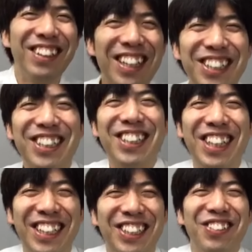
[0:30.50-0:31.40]
ねずっ
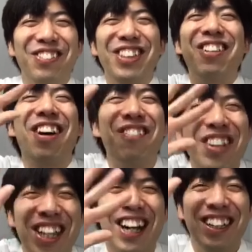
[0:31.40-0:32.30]
ちです。では、
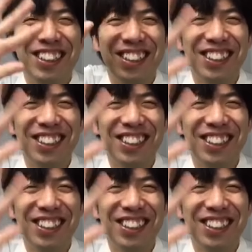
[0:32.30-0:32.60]
また。